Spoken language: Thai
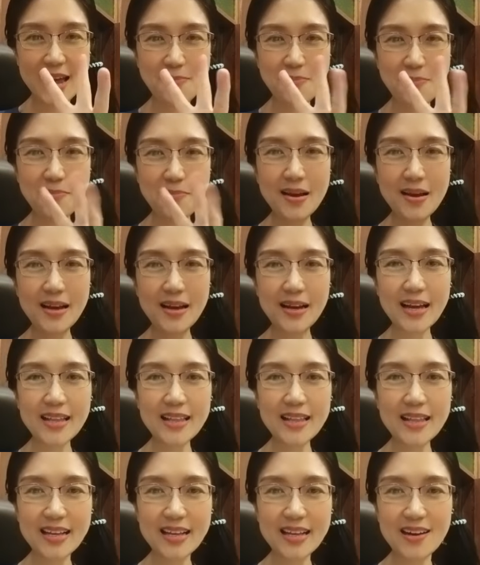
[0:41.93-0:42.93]
3. การ
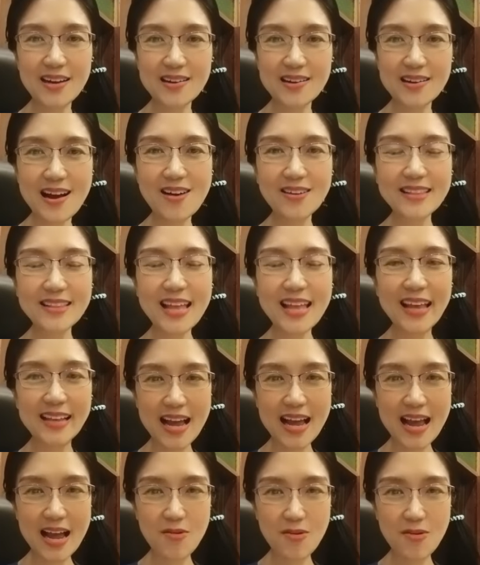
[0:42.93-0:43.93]
ทานข้าวกล้องแทน
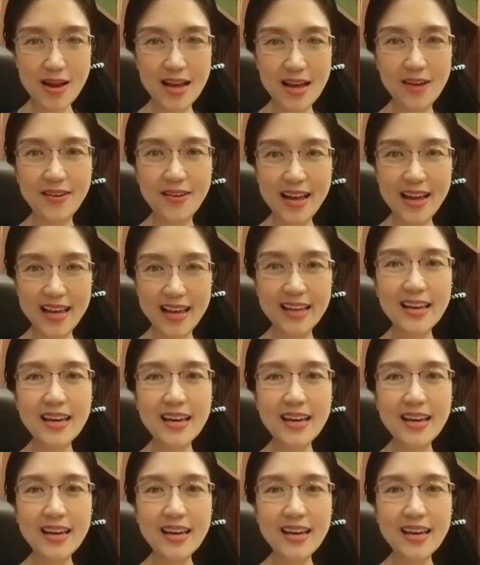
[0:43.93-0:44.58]
ข้าวขาวค่ะ